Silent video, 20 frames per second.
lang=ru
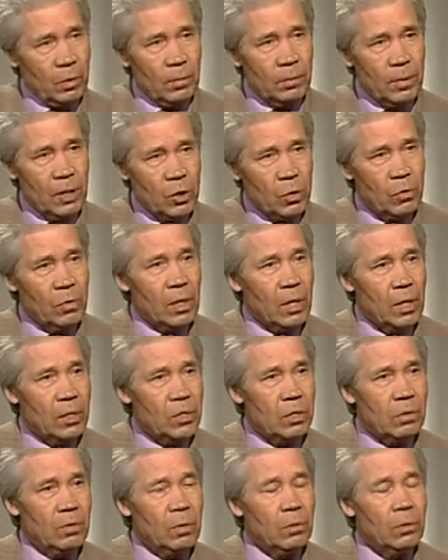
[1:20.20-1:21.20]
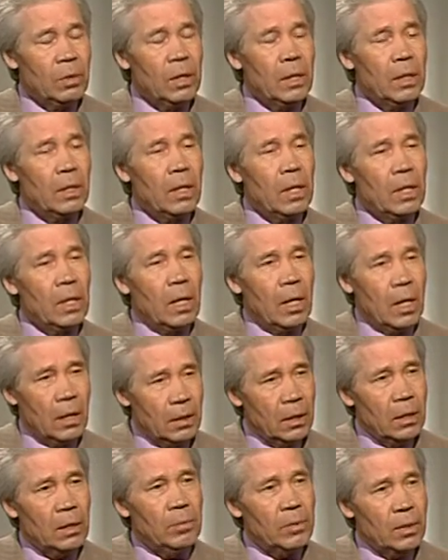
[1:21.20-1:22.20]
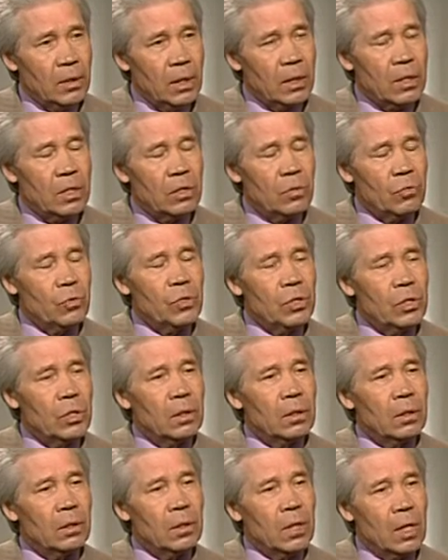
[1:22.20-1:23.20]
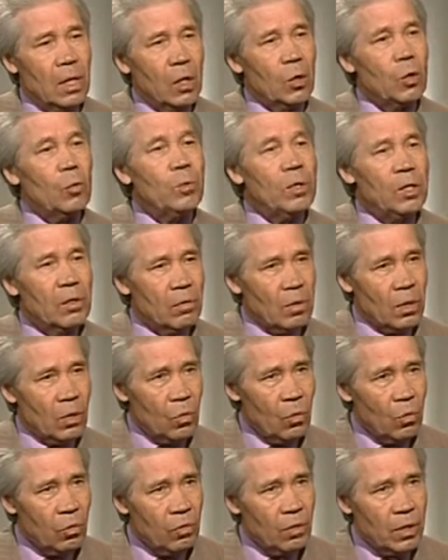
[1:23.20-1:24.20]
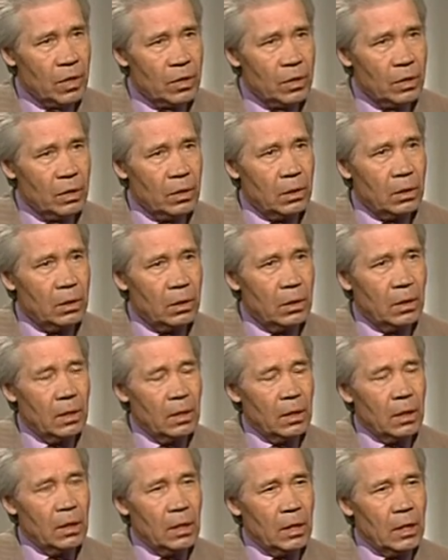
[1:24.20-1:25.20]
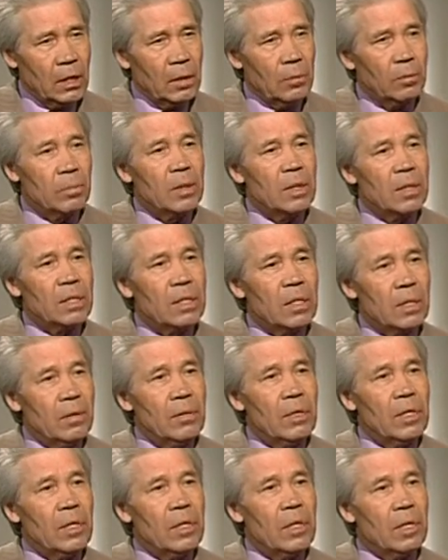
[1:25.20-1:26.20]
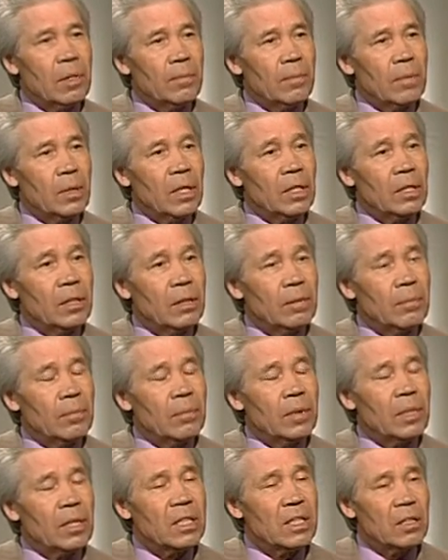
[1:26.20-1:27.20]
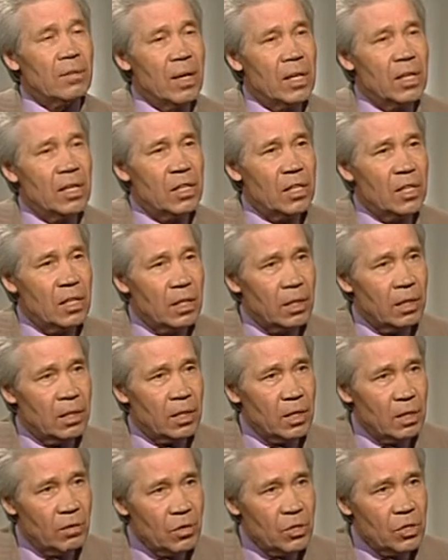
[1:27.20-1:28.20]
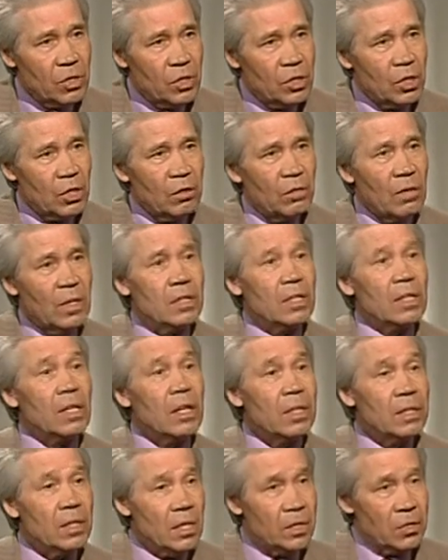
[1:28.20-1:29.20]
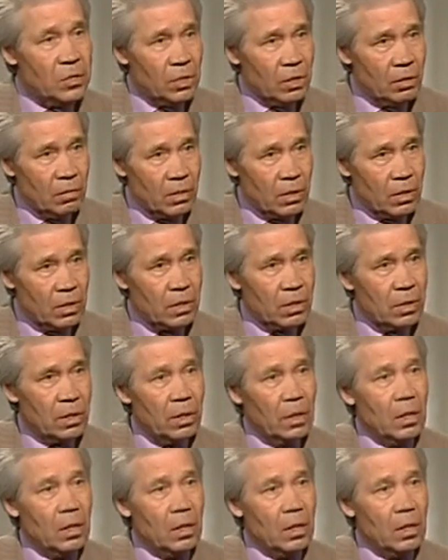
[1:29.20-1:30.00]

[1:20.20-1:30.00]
большого количества людей, она именно так и звучит. «Любите врагов ваших, и благословите, благо, благословляйте ненавидящих вас и гонящих вас».